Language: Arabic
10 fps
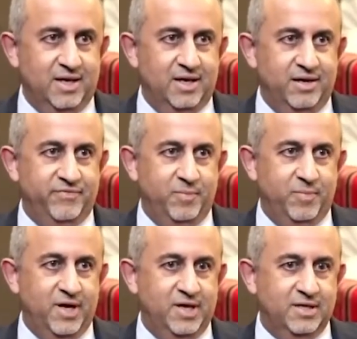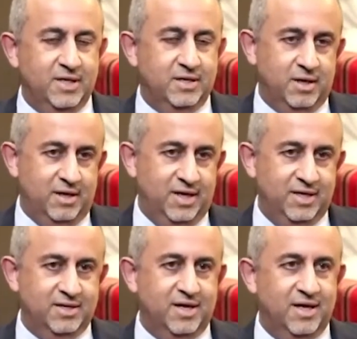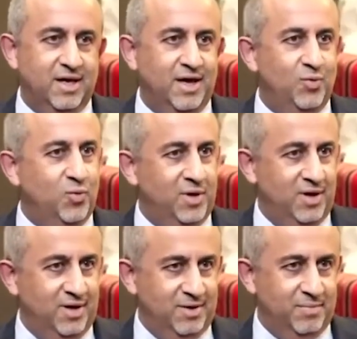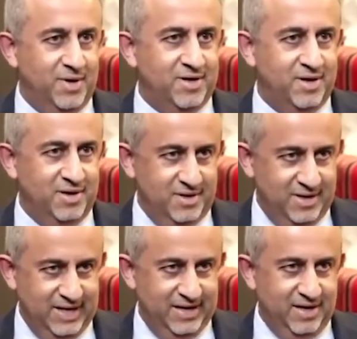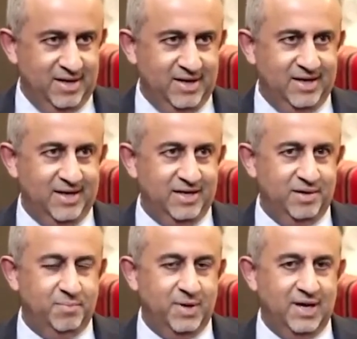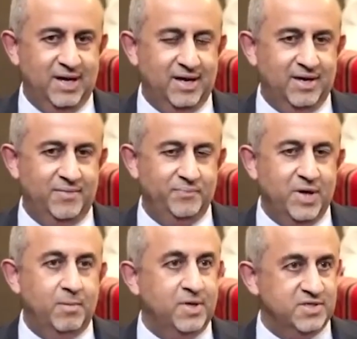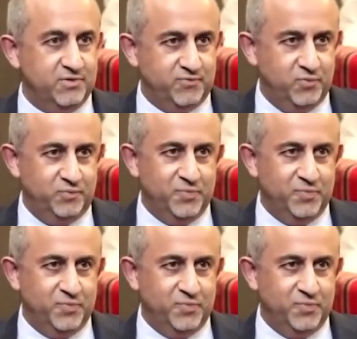آه، في البحرين ده تقليد أول مرة أنا يعني بصادفه